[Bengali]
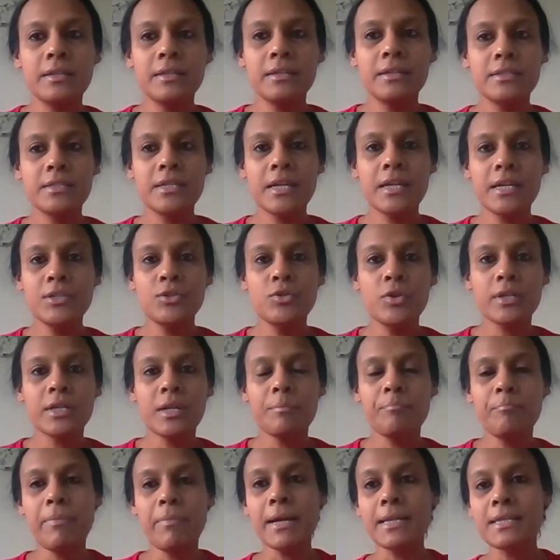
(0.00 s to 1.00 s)
সে কিছু একটা
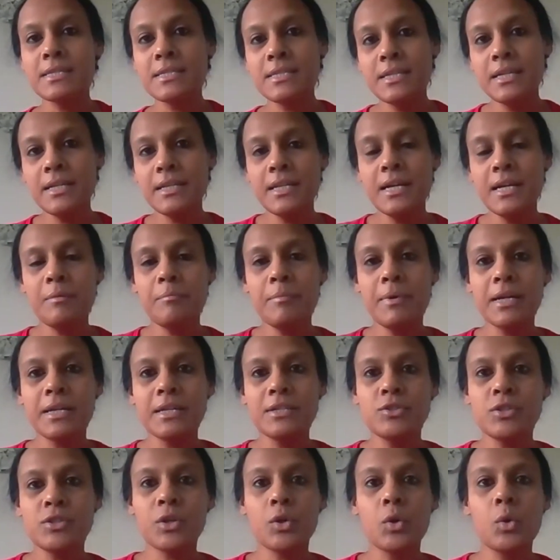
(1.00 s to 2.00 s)
পাচ্ছে না বা
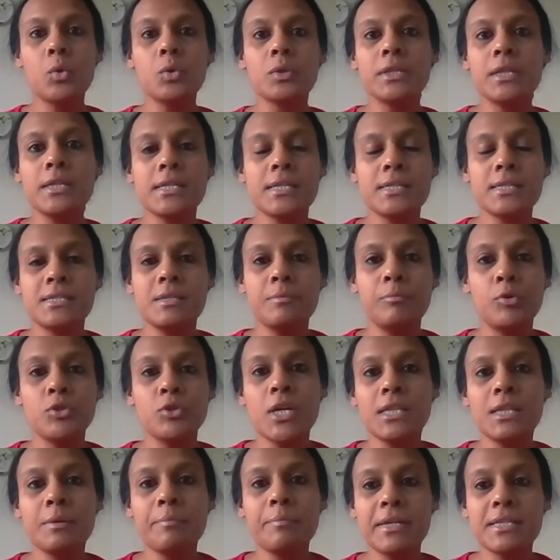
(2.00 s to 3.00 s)
কিছুটা করতে যাচ্ছে
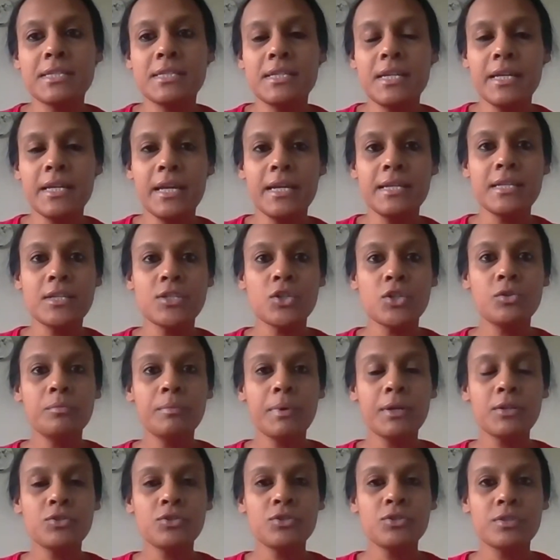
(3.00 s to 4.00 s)
বোঝাতে পারছে না এটা যখন
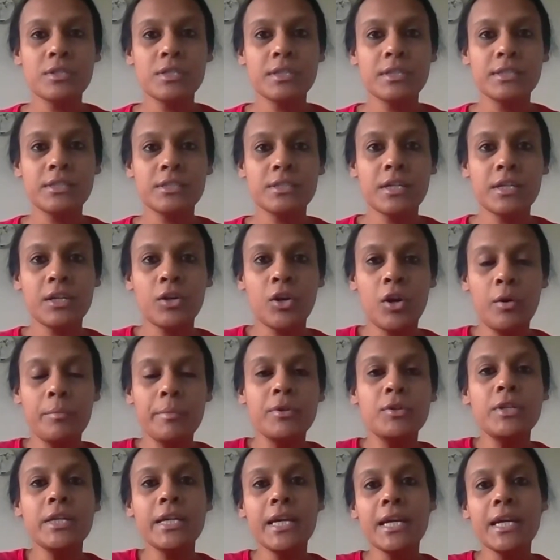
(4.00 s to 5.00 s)
মানুষের সাথে সে
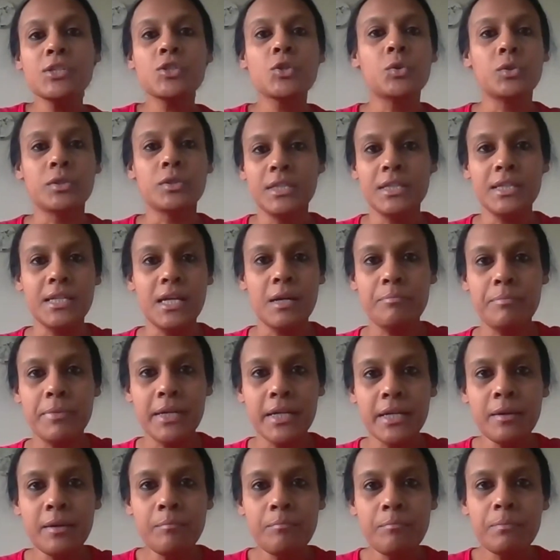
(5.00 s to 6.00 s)
কমিউনিকেট করতে না
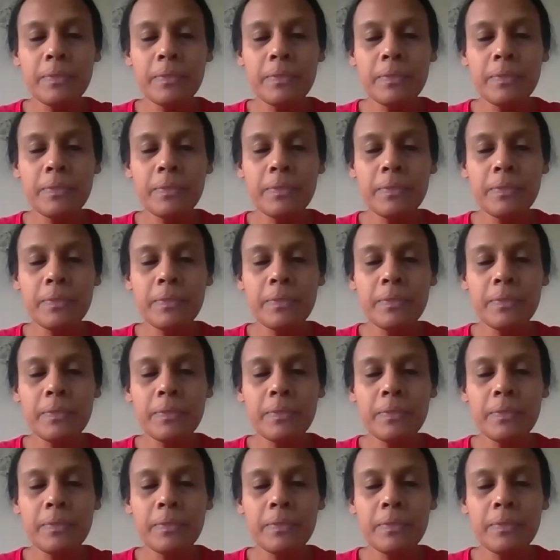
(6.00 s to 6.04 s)
পারে